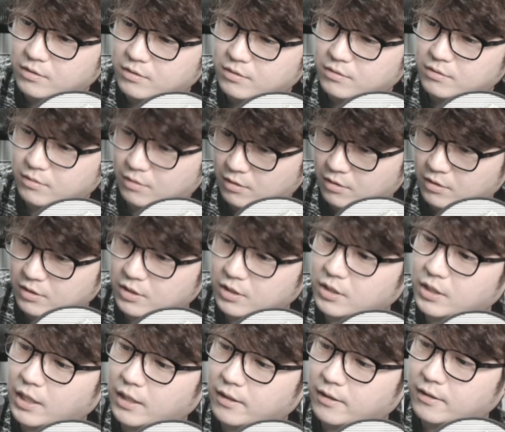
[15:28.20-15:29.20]
어
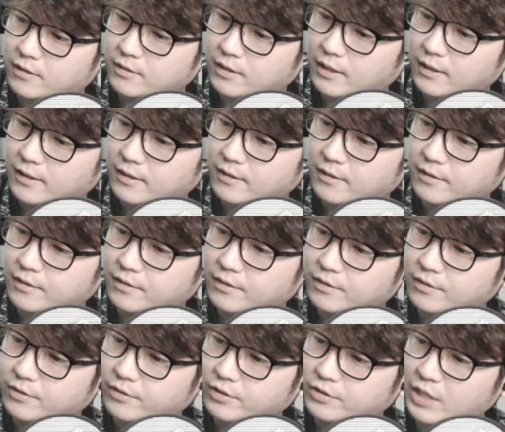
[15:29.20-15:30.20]
그렇대요. 네.
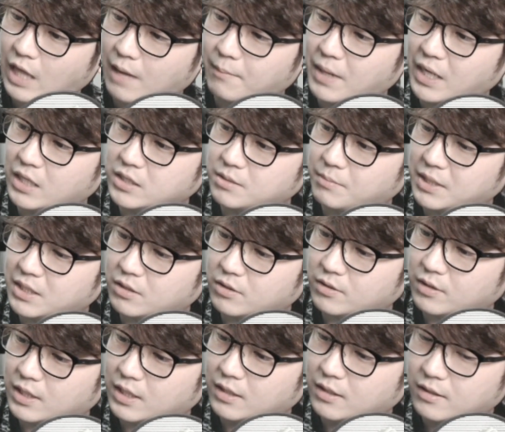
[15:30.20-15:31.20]
대만에서
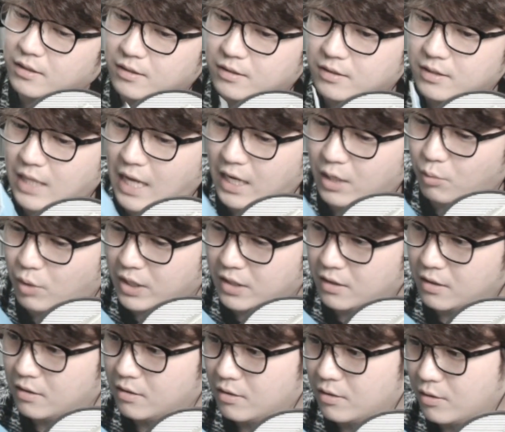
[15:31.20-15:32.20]
만들었네. 타이완.
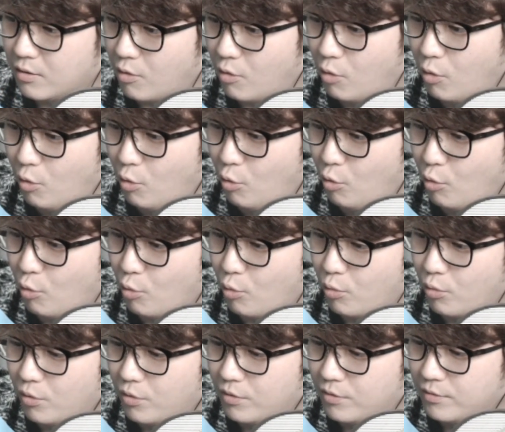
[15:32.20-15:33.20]
오.
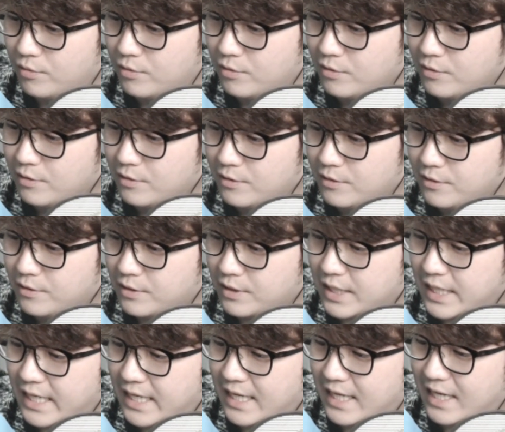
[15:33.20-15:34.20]

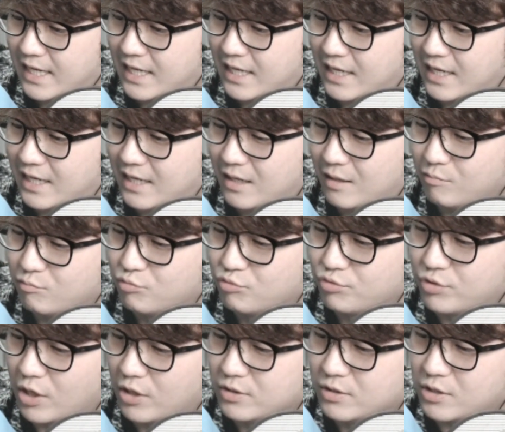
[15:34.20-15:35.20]
크으,
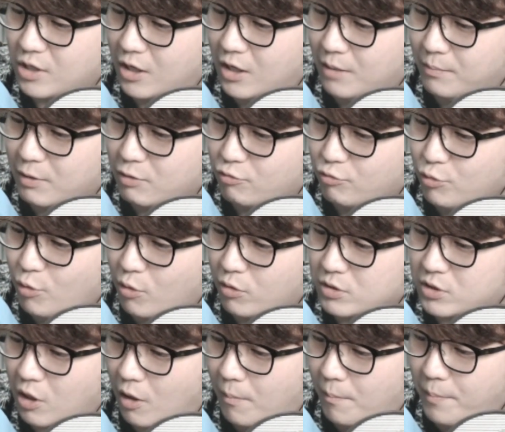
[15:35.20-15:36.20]
무선 설비 운용
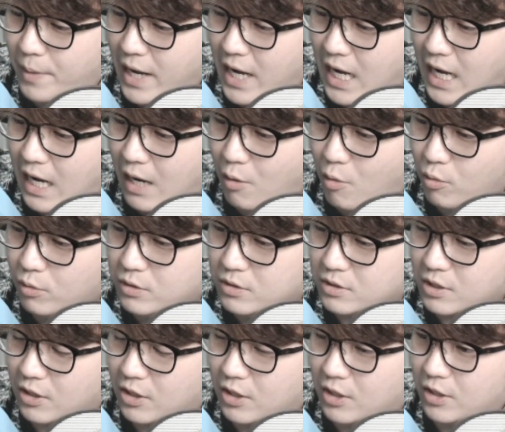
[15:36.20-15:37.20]
전파
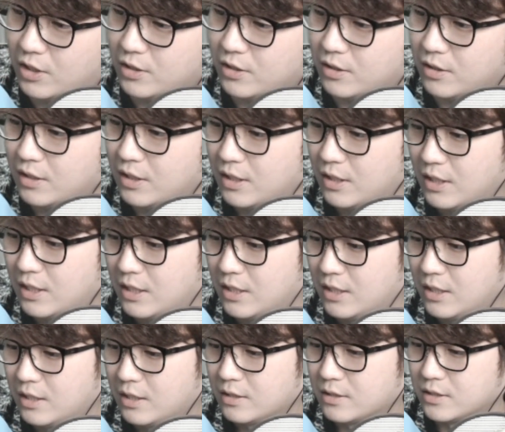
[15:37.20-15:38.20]
혼선
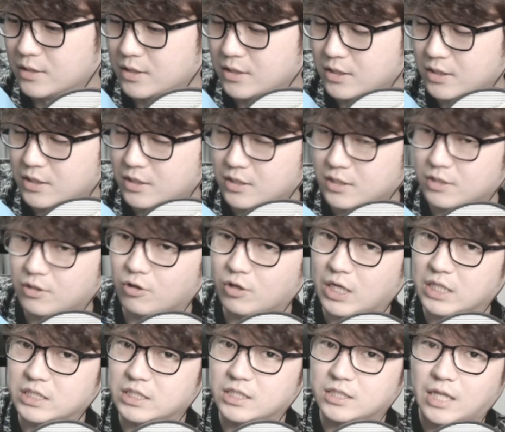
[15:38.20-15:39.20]

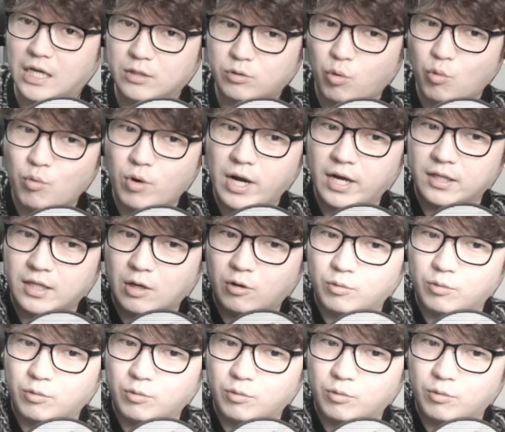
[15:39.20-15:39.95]
그것까지 다 통과했다고.